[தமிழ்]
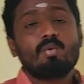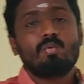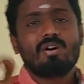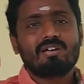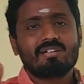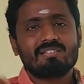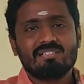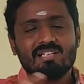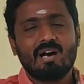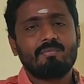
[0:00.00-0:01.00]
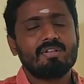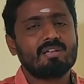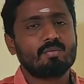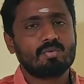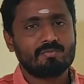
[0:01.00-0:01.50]
உருவாக்குறது
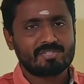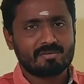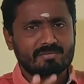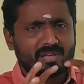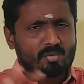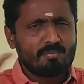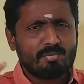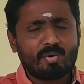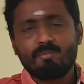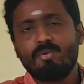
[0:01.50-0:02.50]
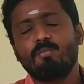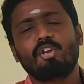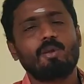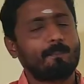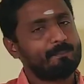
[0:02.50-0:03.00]
அப்படிங்கிற ஒரு விஷயம்தான் ரொம்ப ரொம்ப
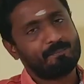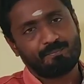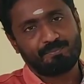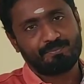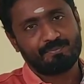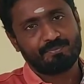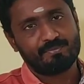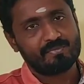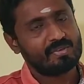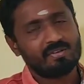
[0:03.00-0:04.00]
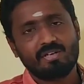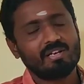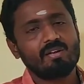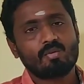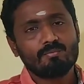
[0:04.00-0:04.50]
முக்கியம்
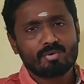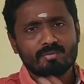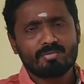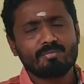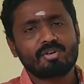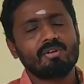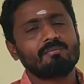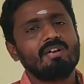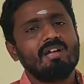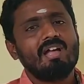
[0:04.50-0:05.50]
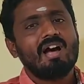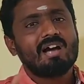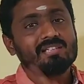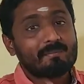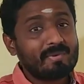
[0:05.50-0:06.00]
ரைட்டா ரொம்ப ரொம்ப முக்கியம்
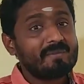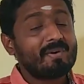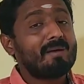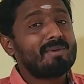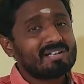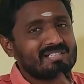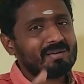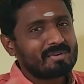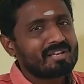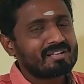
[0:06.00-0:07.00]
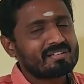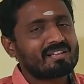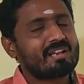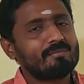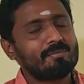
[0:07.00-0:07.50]
அது எப்படி ஃபார்ம் ஆகுது அப்படிங்கிறத
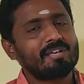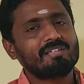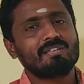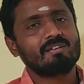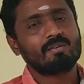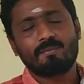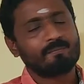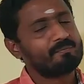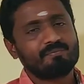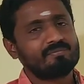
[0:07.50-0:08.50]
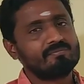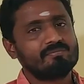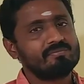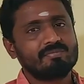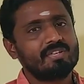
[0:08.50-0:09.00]
தான் நம்ம பார்த்துக்கிட்டு இருக்கோம்
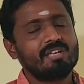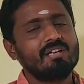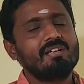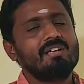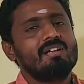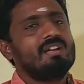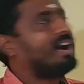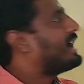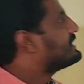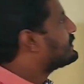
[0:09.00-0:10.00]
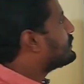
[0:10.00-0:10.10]
ரைட்டா அதுக்கு